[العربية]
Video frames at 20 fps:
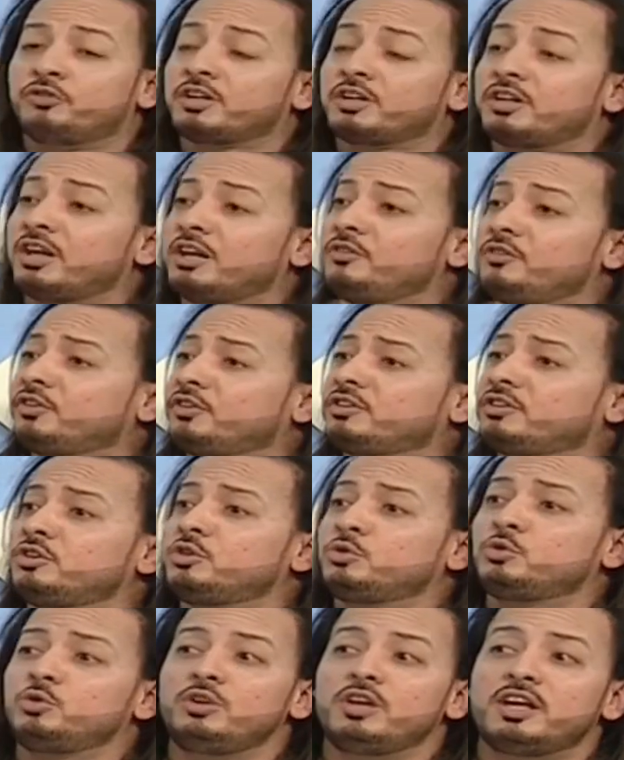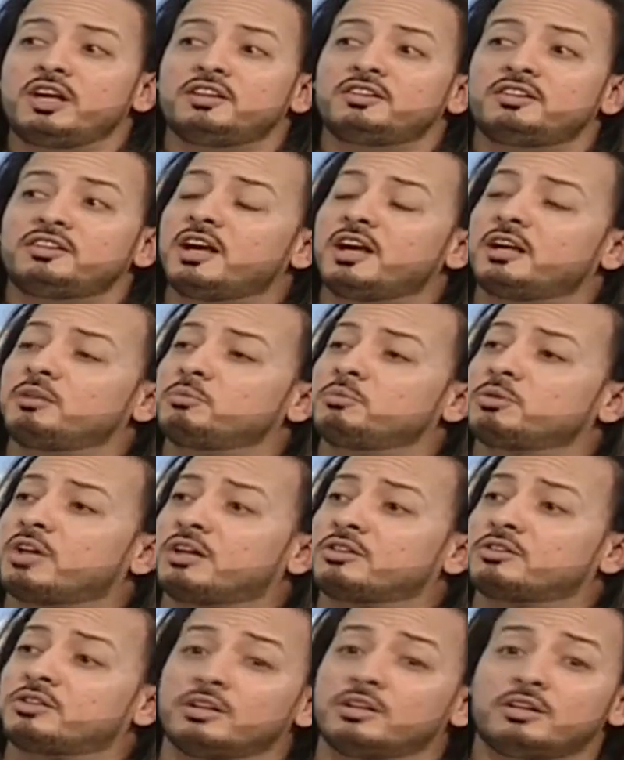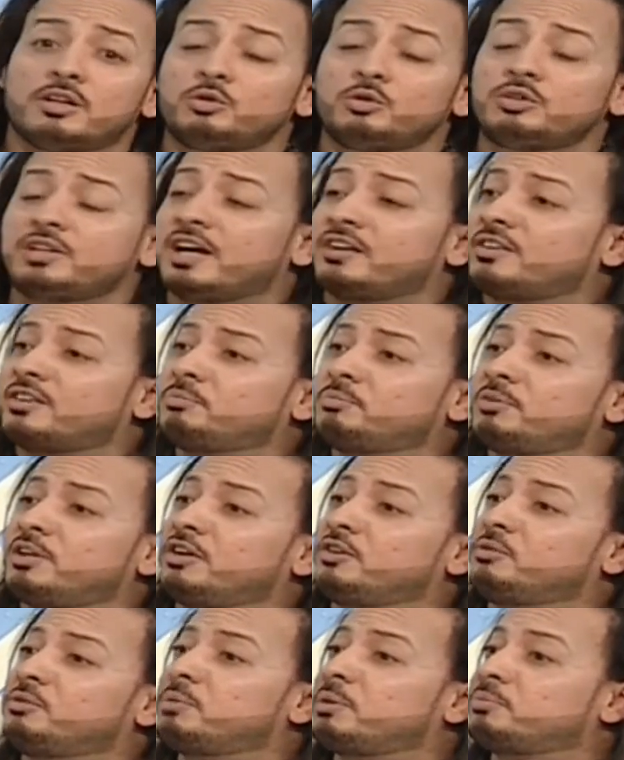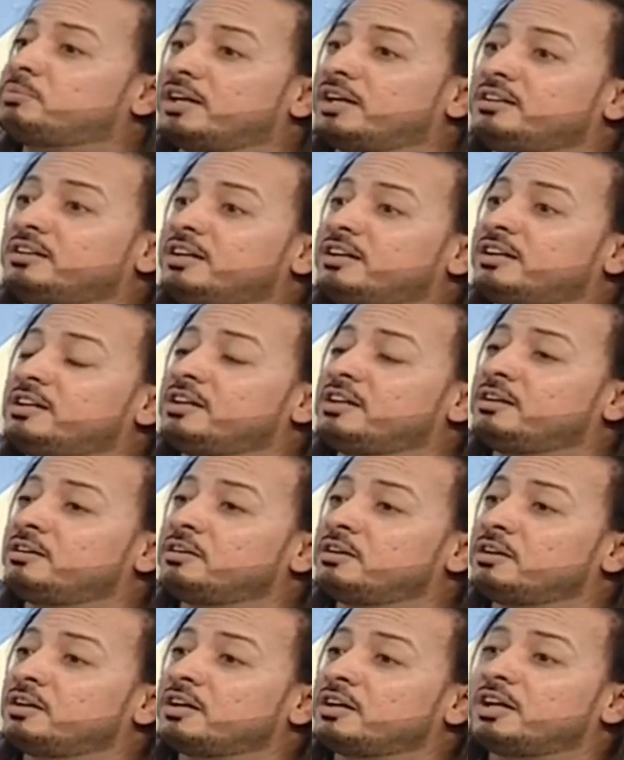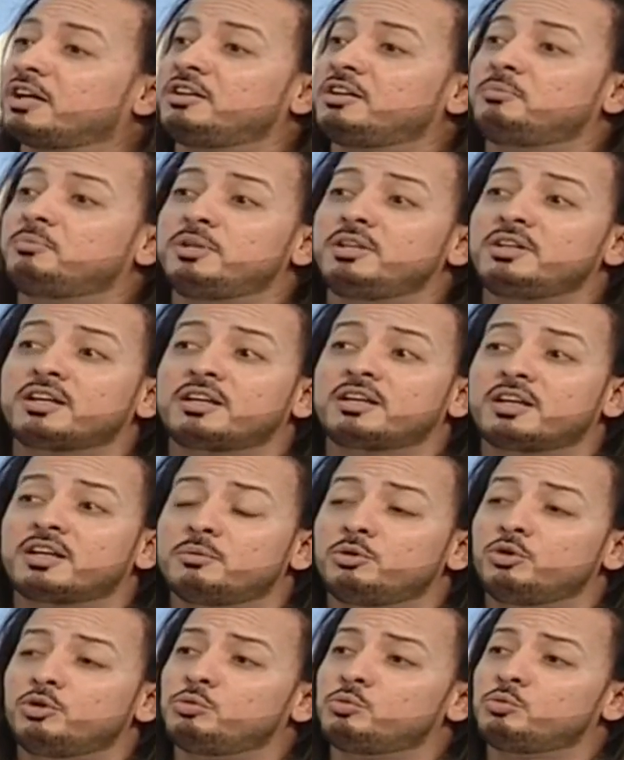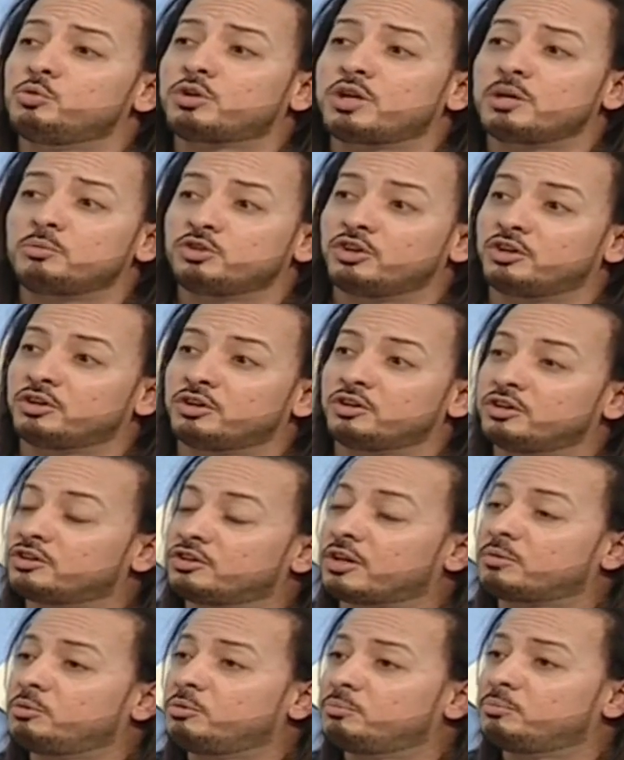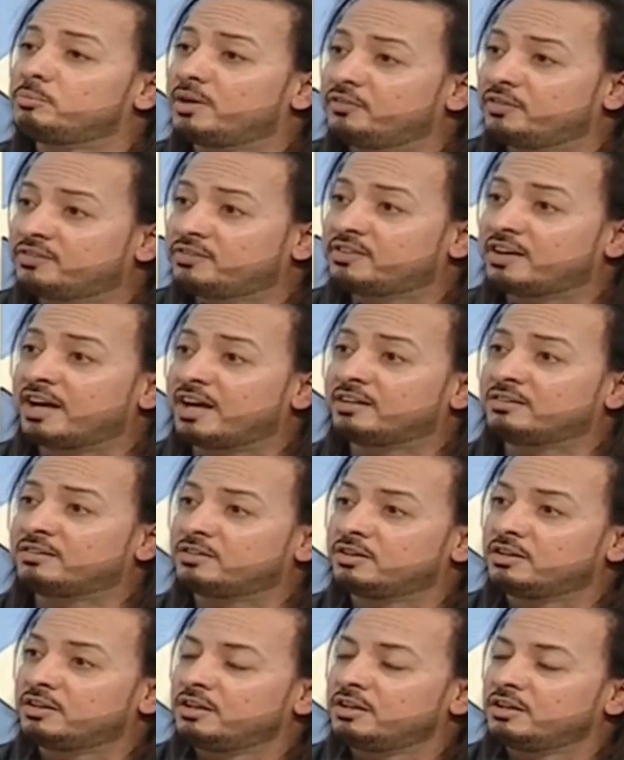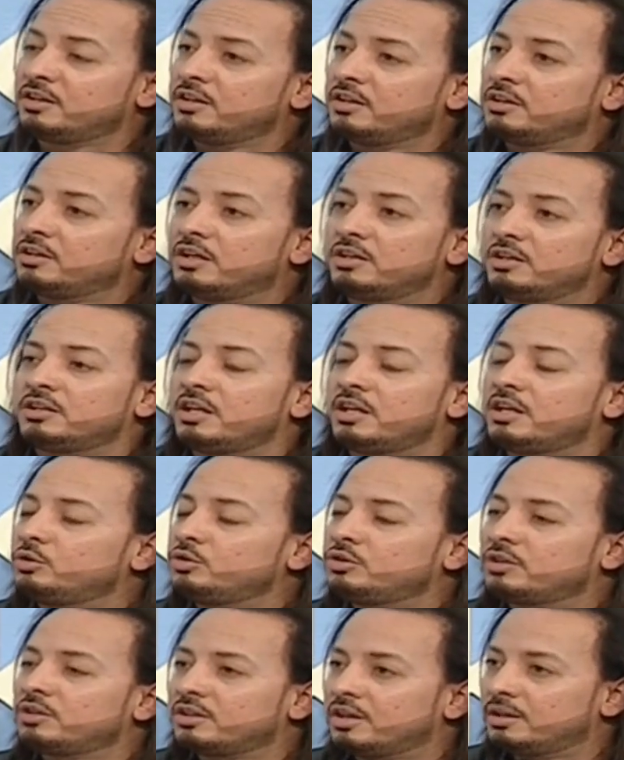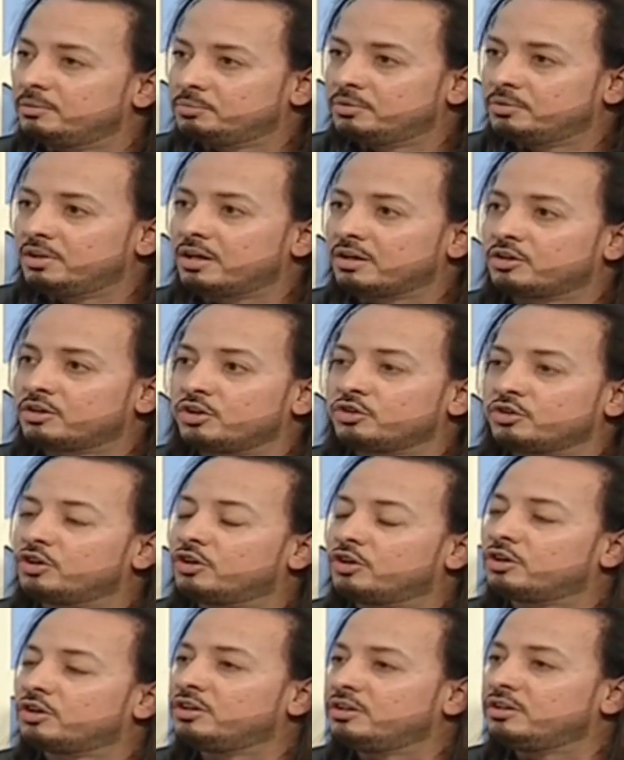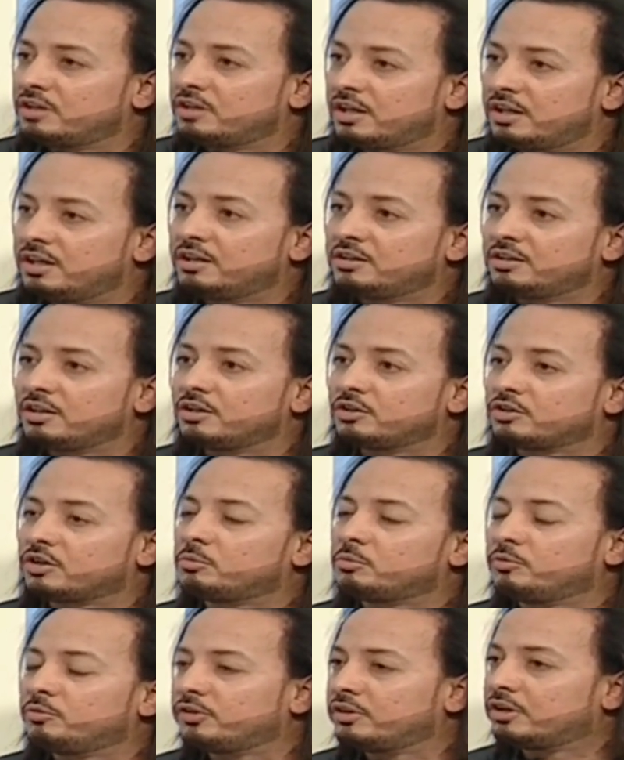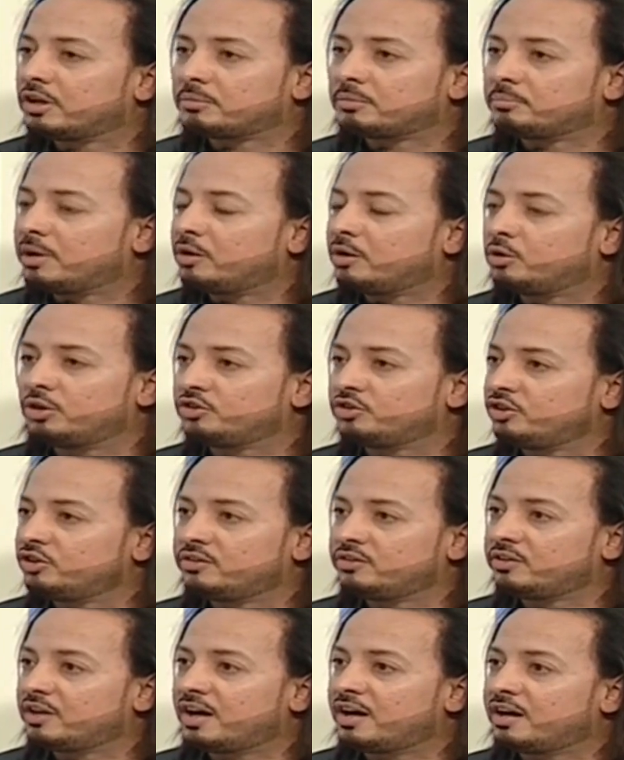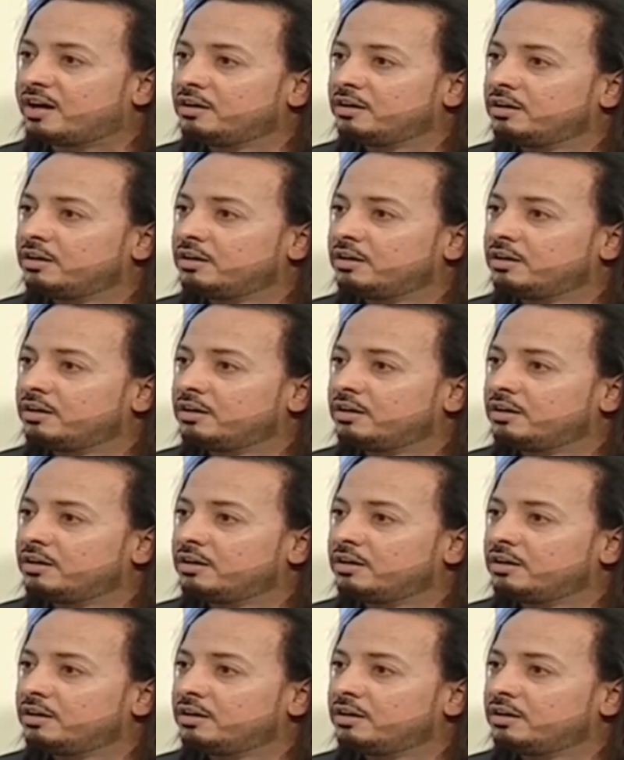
خلال الفتره دي كلها انت قاعد متعطل لو انت حسبت الحسبه بتاعتها كده خدت منك كام يوم وكام شهر اضربهم بقى في الساعات يعني انت لو انت تعبت لك شهرين ثلاثه اضربهم في ال 24 ساعه